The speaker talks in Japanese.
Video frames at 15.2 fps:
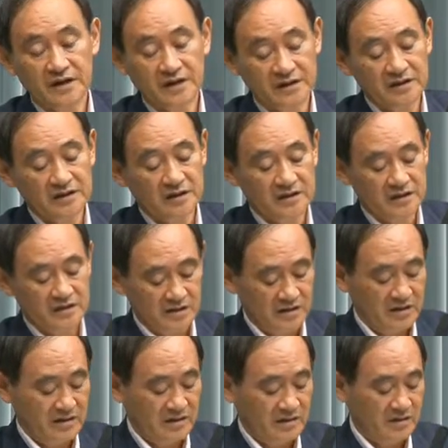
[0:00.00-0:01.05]
はい、朝
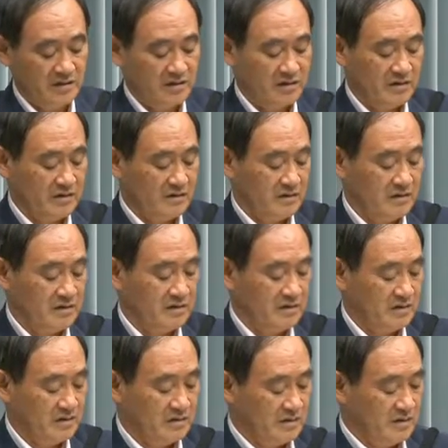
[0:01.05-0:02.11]
日新聞の岩です、
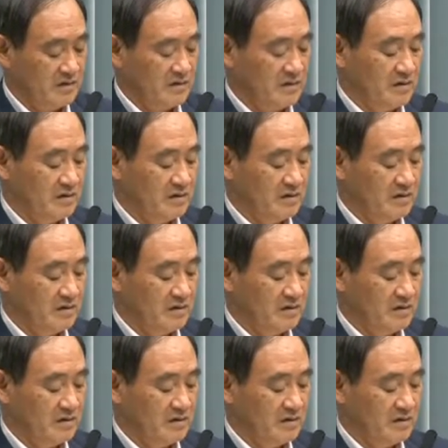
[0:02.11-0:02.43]
圧